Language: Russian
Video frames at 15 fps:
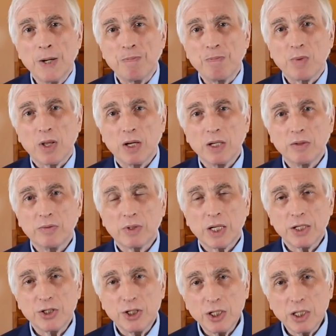И
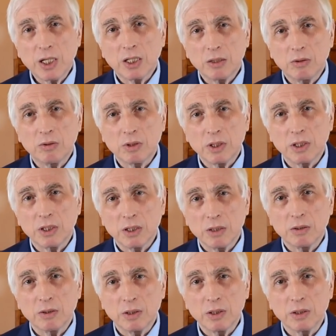врачи, которые
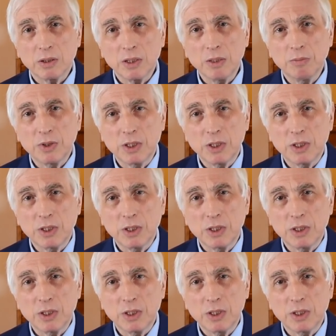э, им